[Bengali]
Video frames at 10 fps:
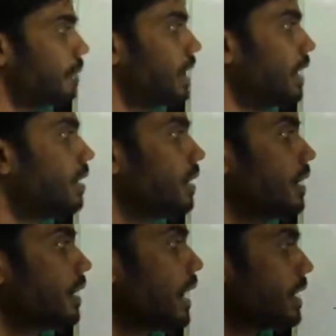আমরা
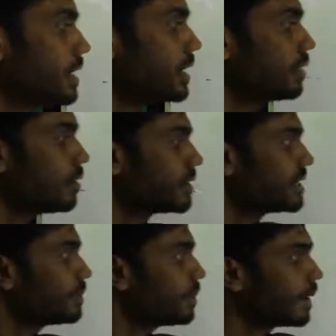গাছের
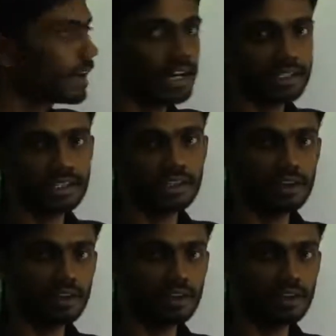কনসেপ্ট বা গাছে কি